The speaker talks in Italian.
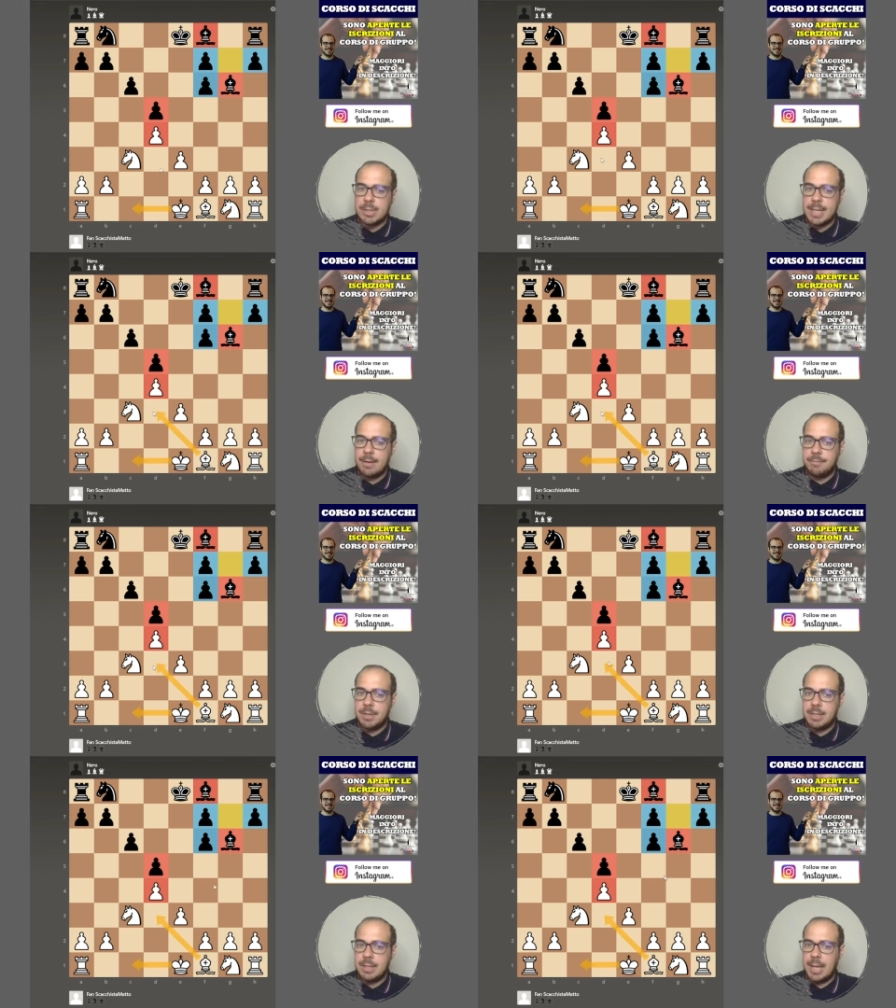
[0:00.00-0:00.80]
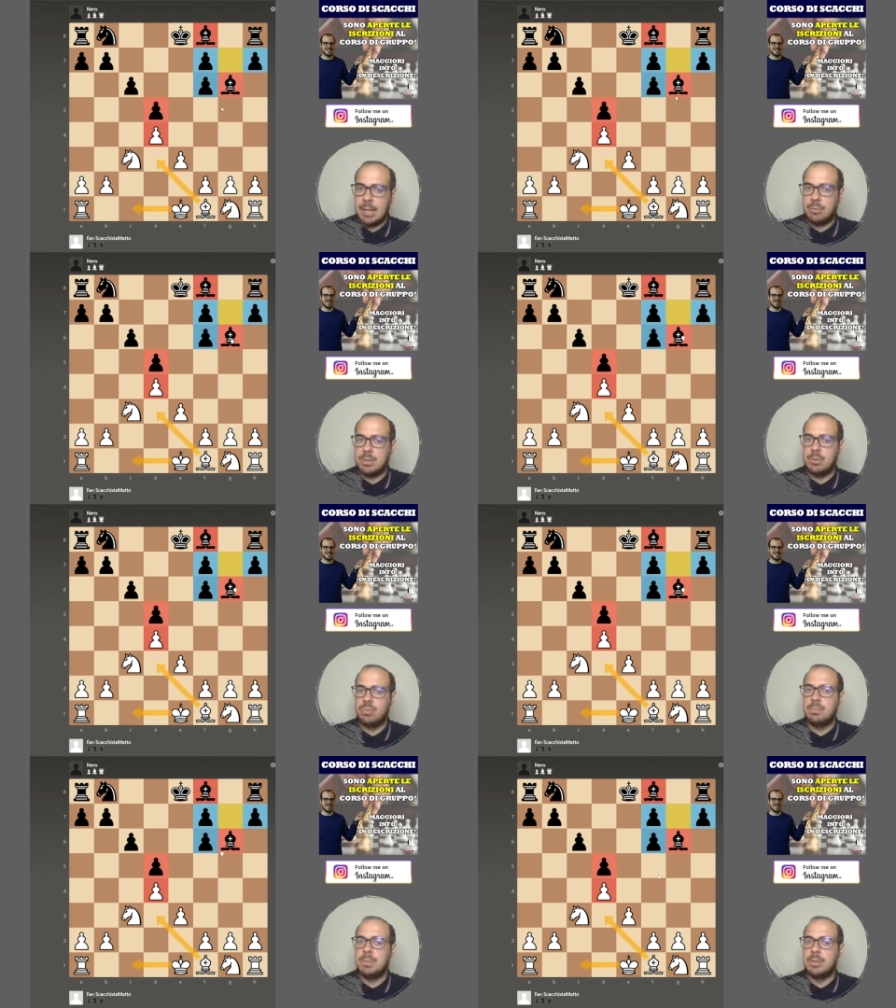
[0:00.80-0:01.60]
idea al file di 3, così
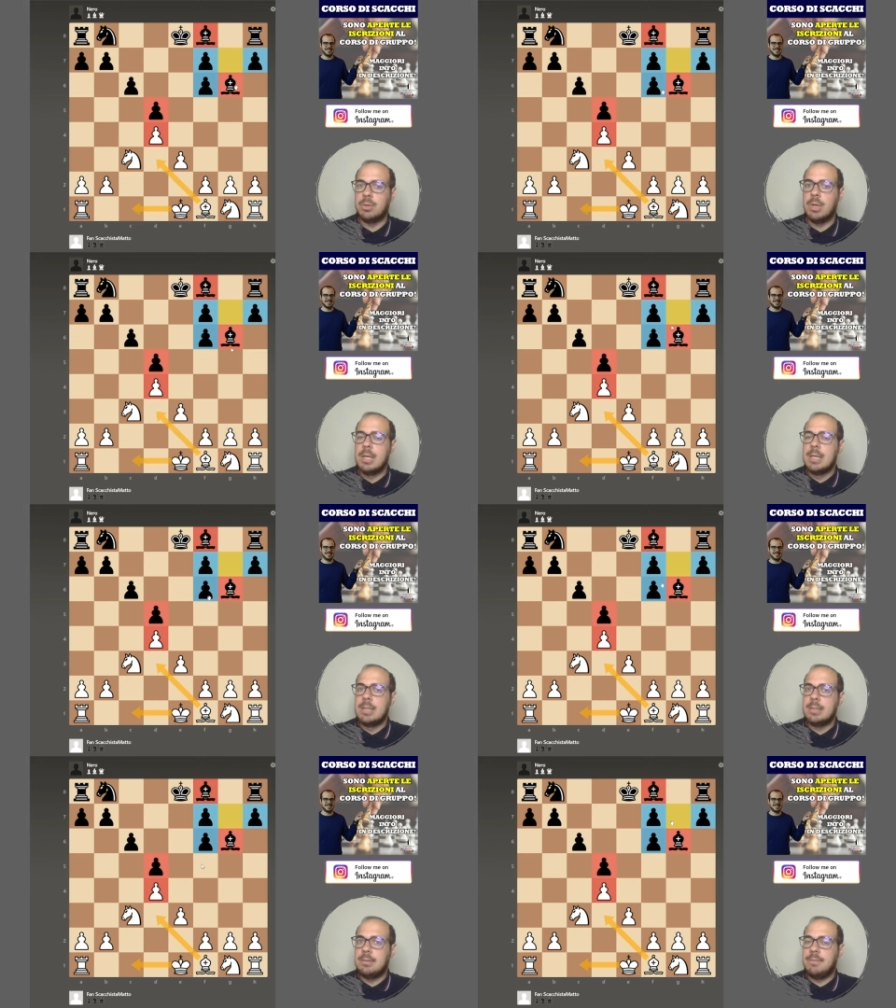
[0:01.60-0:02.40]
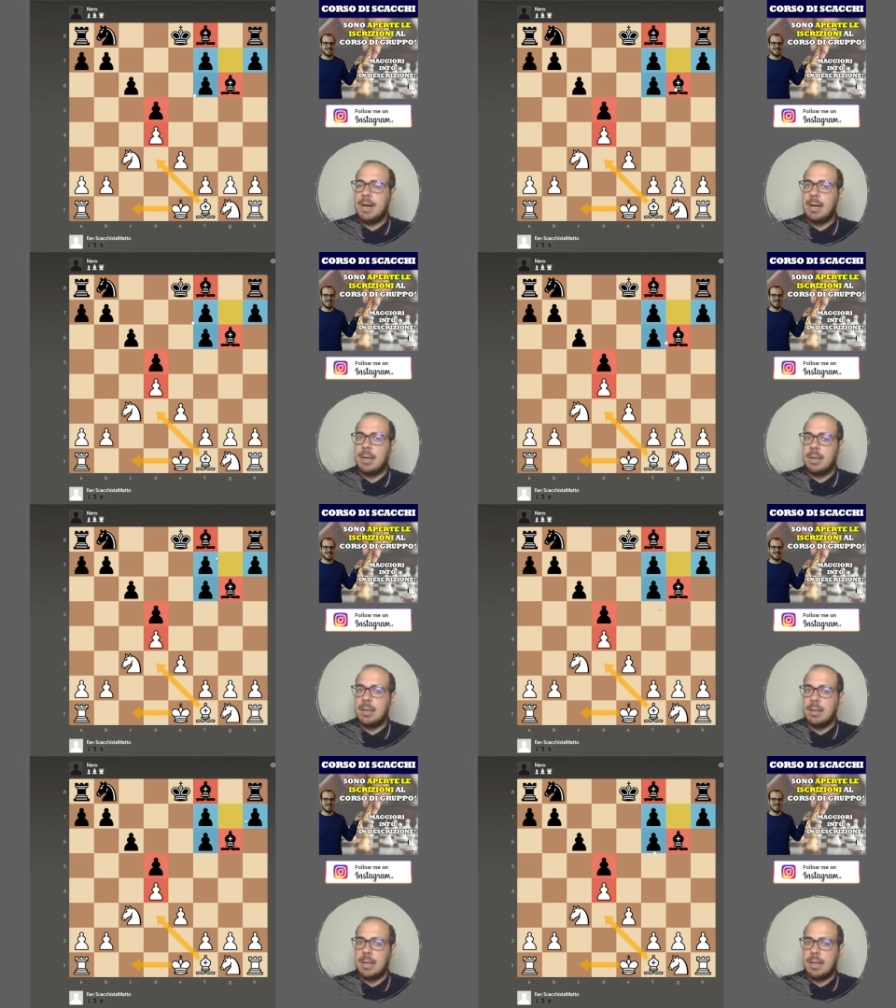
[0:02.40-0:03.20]
subito si va
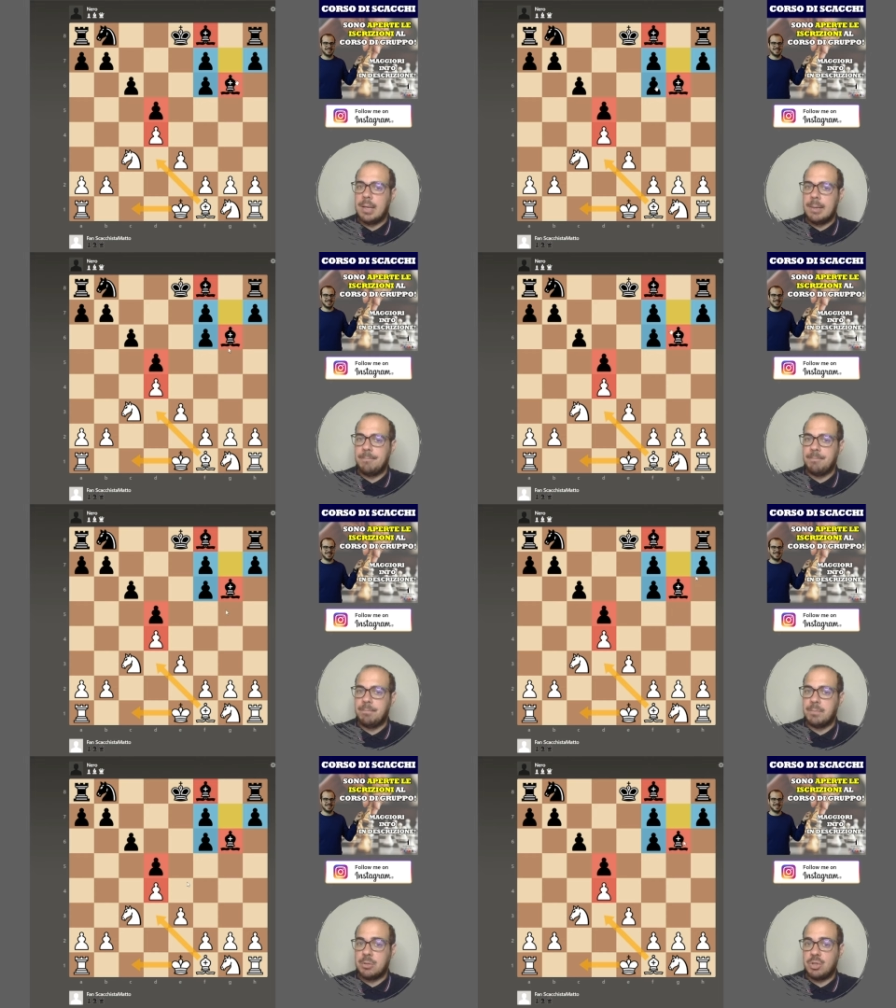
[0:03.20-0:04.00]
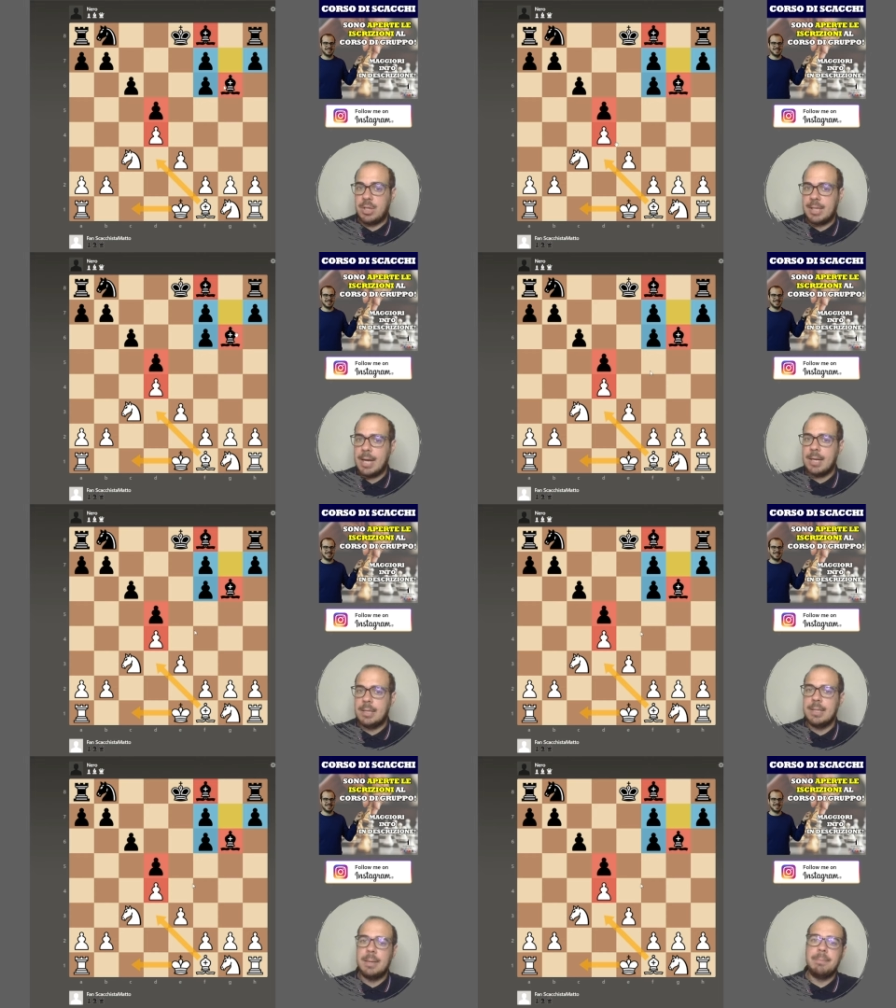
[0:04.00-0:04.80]
a, a
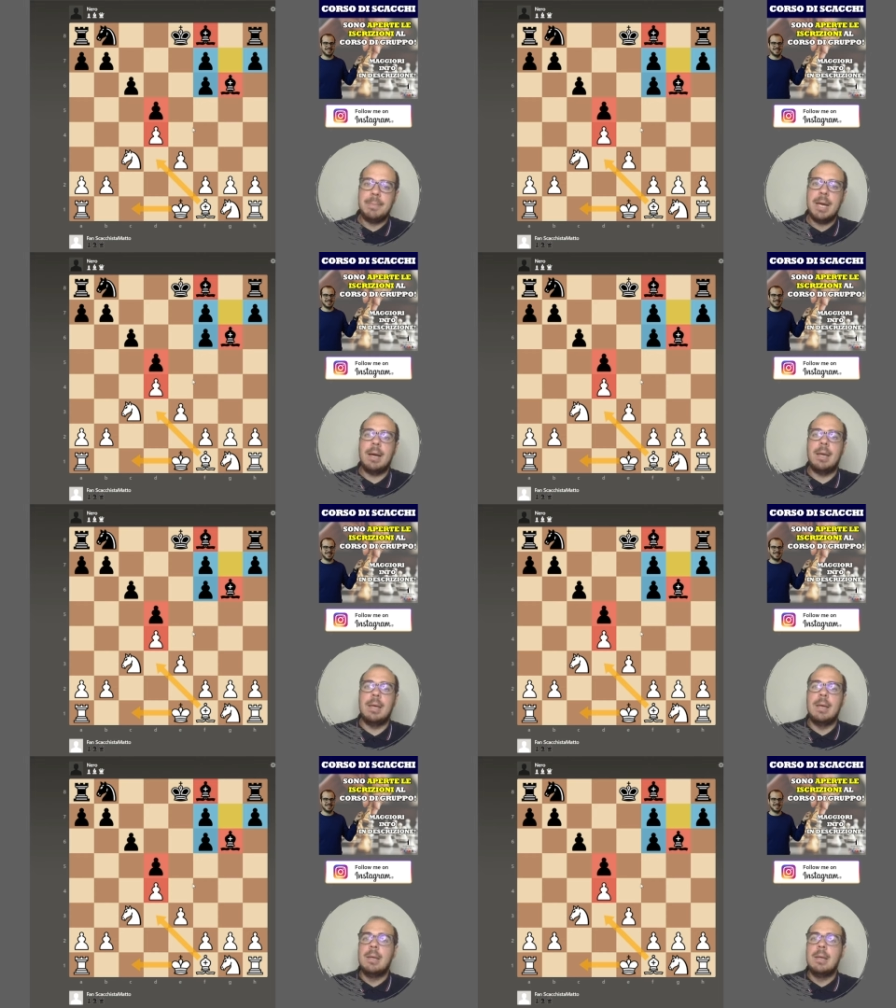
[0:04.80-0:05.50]
cercare di cambiare